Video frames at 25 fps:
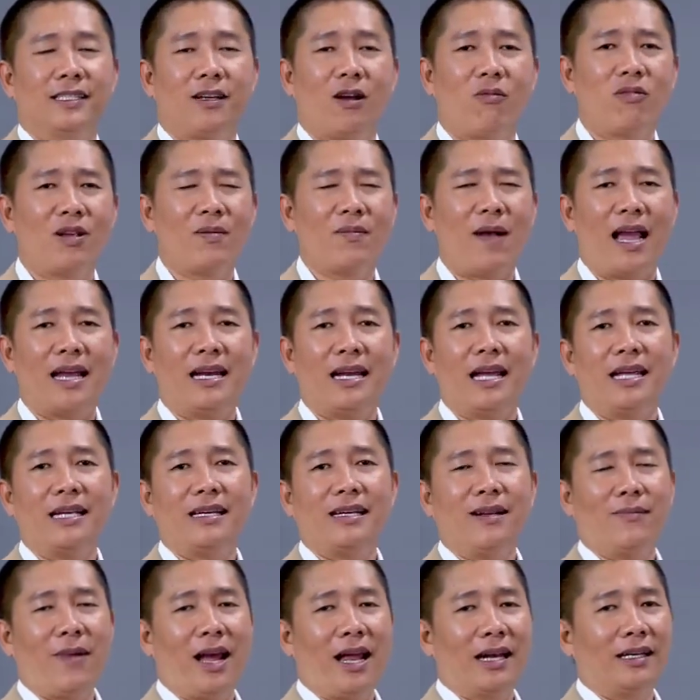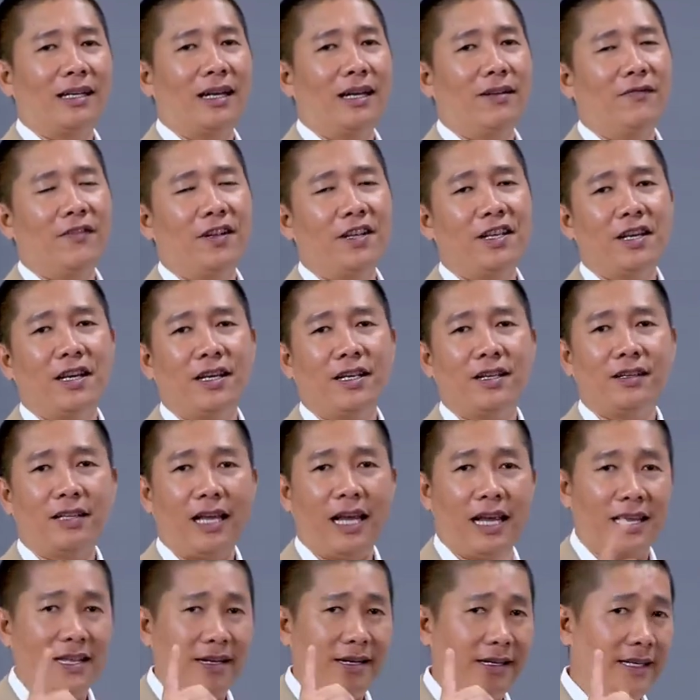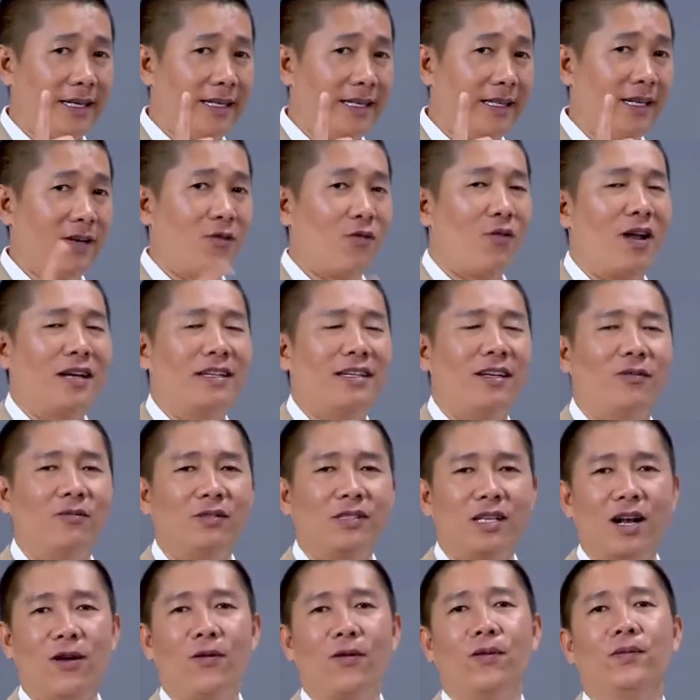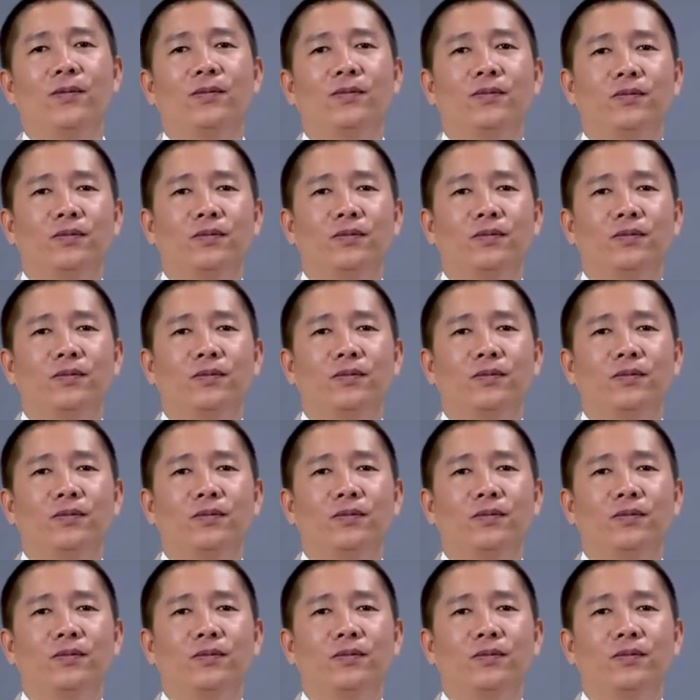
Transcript: Trong cái bài này các bạn cần phải nhớ cho thầy những kiến thức quan trọng sau